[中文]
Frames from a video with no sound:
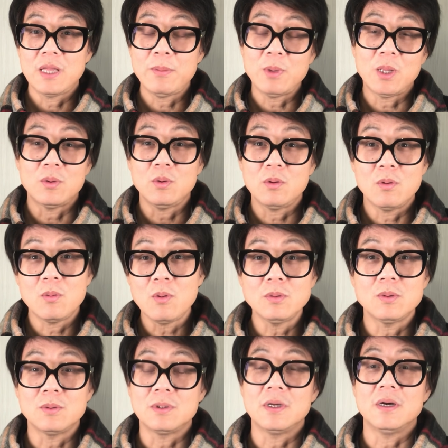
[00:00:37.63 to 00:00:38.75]
他们两个有个共
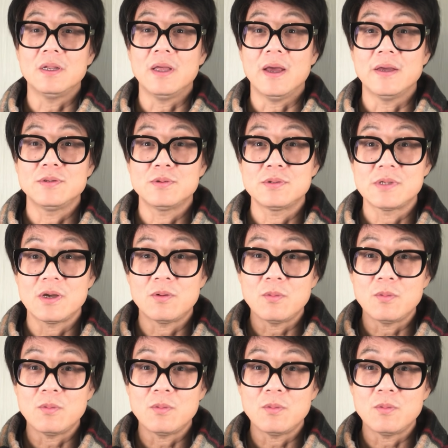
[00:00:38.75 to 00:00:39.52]
同特点，就是在